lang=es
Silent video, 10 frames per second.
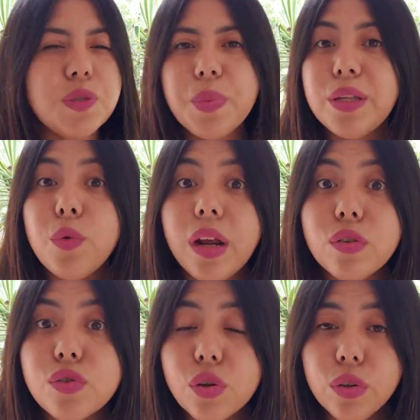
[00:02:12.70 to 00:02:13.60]
respecto a
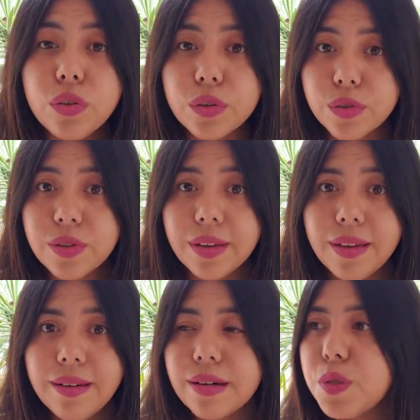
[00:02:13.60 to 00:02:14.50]
nosotros,
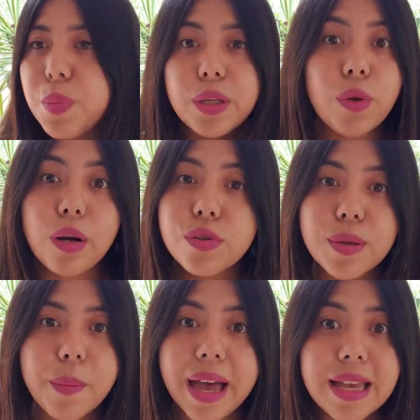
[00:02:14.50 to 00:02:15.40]
respecto a los
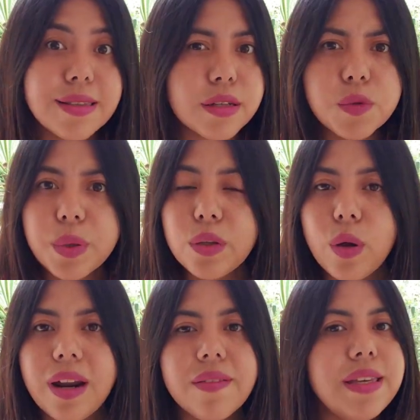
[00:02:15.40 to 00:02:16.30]
demás,
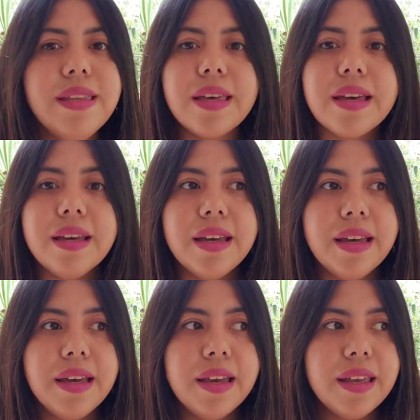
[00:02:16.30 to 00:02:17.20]
respecto a la vida,
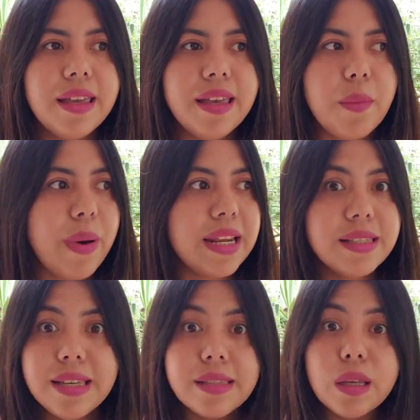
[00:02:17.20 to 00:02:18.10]
que
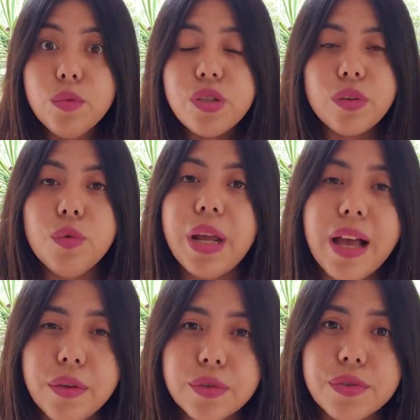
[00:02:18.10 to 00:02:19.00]
parece que estamos
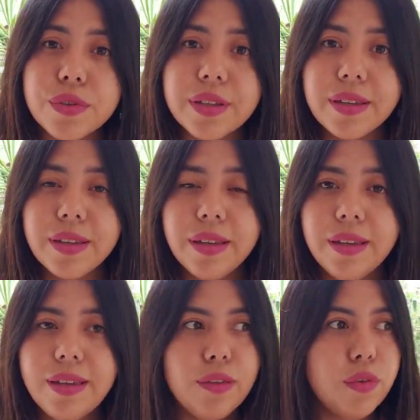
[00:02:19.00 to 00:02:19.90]
saturados.
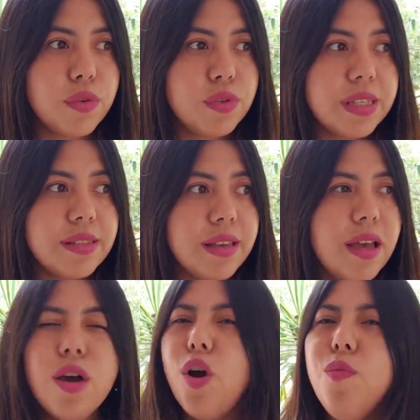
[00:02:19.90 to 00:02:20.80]
Y entonces,
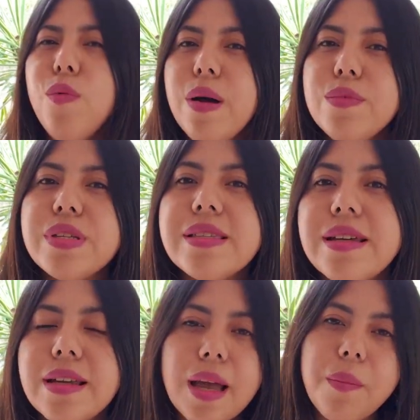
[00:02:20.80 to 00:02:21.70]
¿cómo vamos a
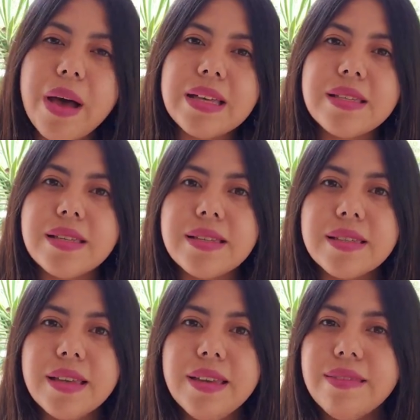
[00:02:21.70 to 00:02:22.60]
ser
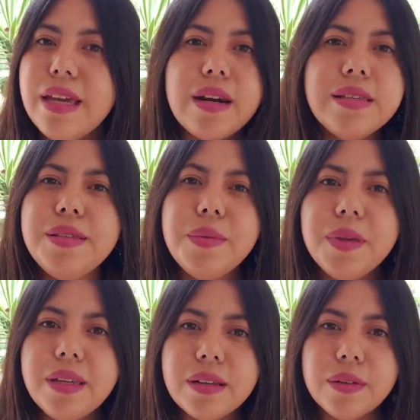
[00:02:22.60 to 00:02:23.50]
capaces de
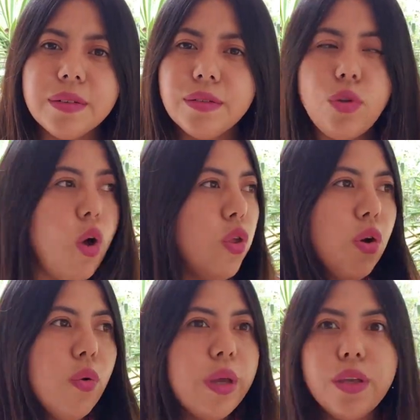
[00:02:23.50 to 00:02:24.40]
recibir todo
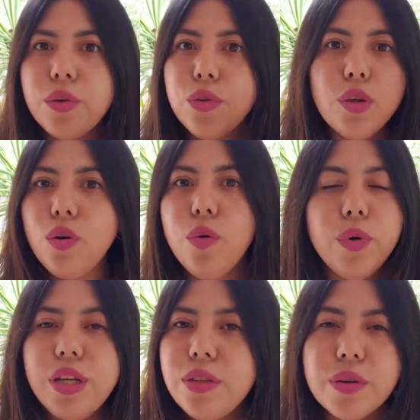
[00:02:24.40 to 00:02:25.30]
lo bello, todo lo
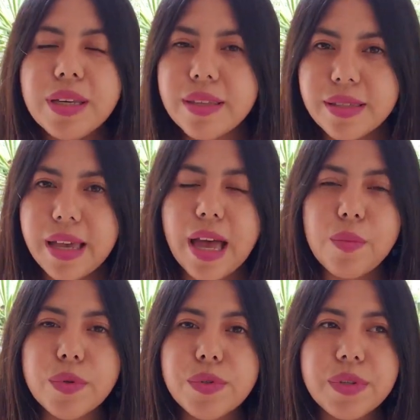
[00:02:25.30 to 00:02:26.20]
bonito que
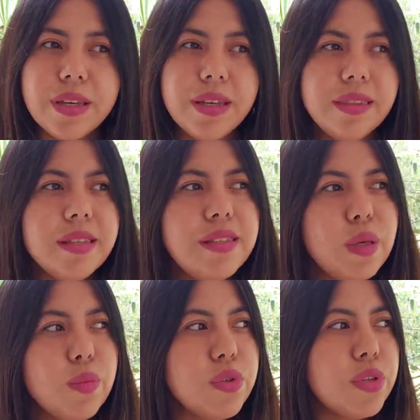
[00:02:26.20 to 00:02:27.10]
deseamos.
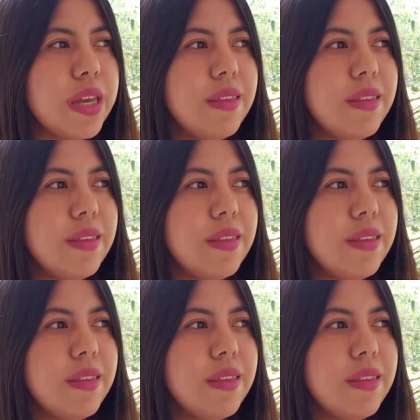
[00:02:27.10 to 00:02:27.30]
Decimos,